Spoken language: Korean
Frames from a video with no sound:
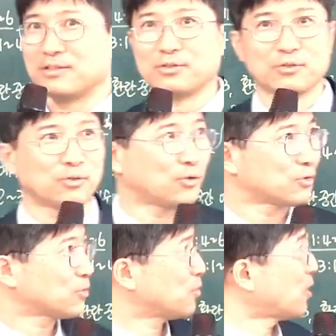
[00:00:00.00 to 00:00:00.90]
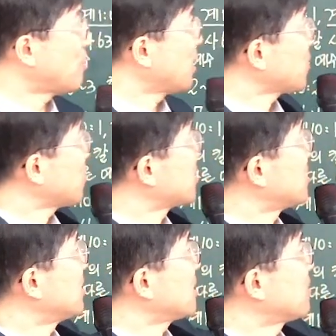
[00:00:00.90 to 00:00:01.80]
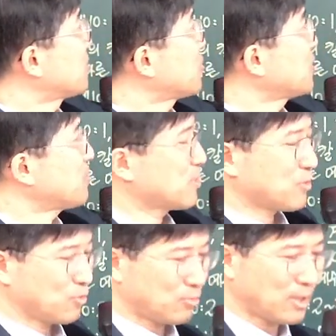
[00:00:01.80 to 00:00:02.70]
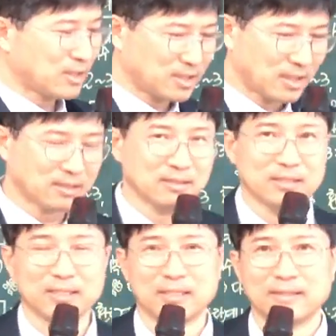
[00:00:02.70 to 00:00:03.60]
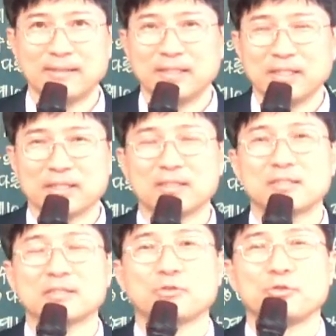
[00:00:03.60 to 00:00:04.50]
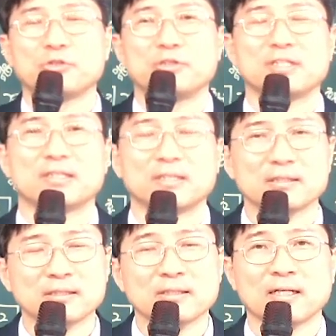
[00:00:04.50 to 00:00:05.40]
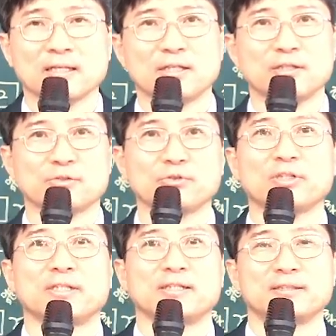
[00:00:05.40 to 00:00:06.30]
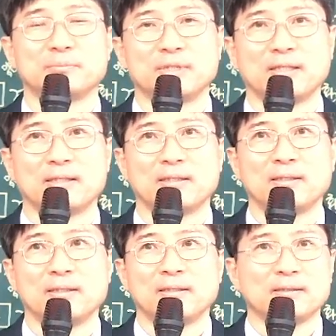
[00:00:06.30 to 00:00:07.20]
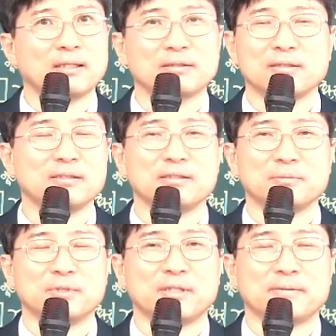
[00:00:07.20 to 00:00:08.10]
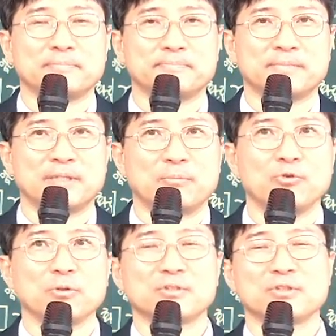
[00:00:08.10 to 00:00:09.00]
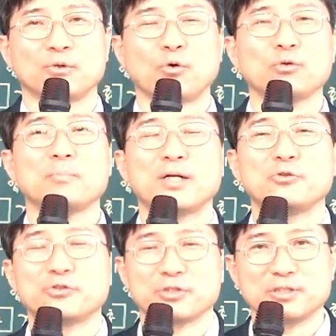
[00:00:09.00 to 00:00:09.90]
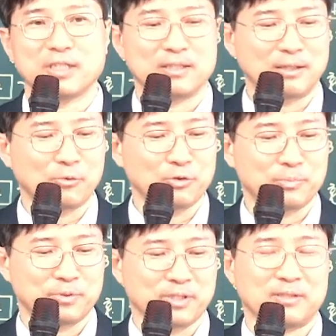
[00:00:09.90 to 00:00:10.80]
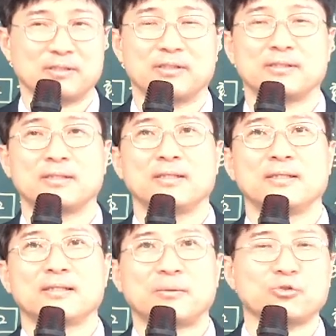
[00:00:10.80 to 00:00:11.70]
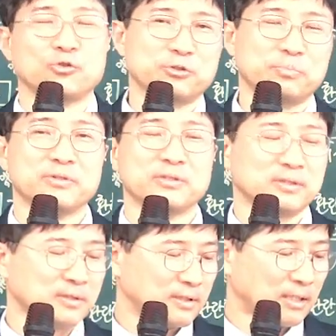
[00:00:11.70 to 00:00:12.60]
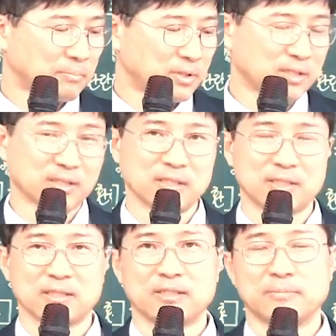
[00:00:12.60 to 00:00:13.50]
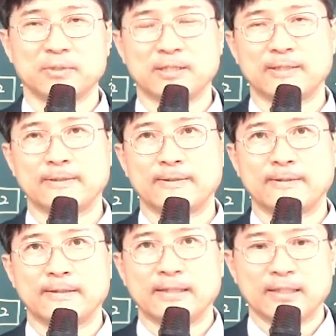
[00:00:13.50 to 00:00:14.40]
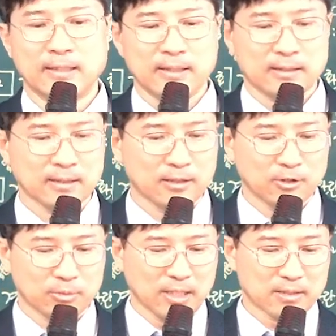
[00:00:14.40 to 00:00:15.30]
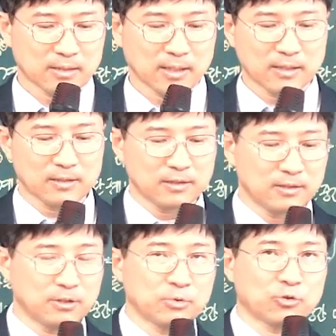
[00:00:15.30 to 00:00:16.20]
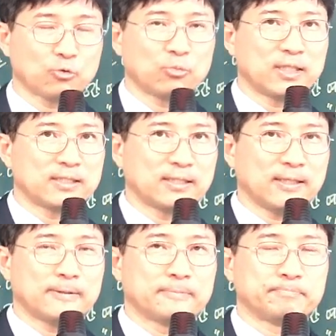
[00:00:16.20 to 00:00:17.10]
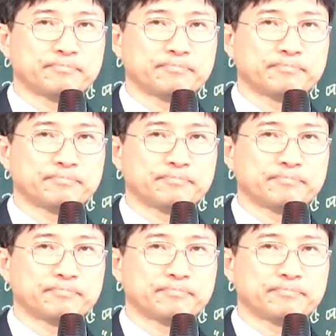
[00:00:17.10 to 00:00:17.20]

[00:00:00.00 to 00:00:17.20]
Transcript: 어떻고 또 아마겟돈 전쟁이 어떻고 이러면서 수많은 이단들이 거짓 교리들을 그릇하게 쏟아내는 겁니다. 땅 들이들입니다. 네, 물론 옳은 말도 있죠. 거기엔 한 50%는. 나머지 50%는 다 비성경적인 겁니다. 그러니까 여러분 에스겔을 여러분이 공부할 때에